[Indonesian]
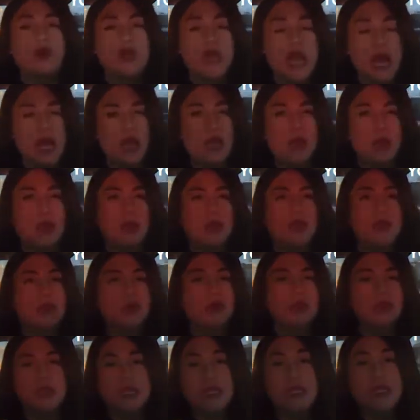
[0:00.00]
udah
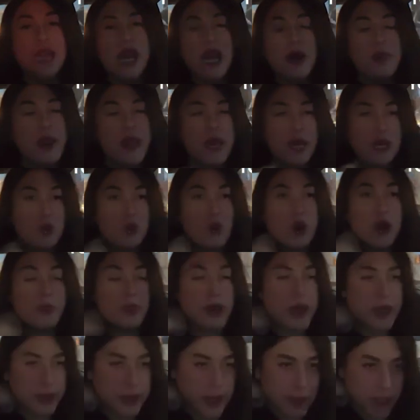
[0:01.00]
jadi dia nggak bayar gue
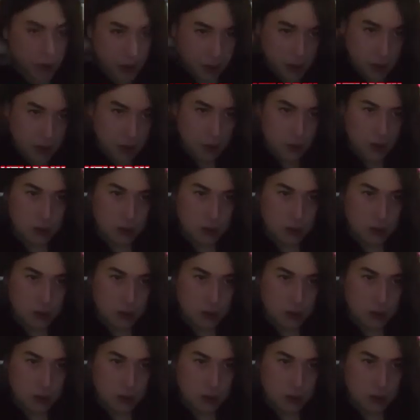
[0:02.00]
kemarin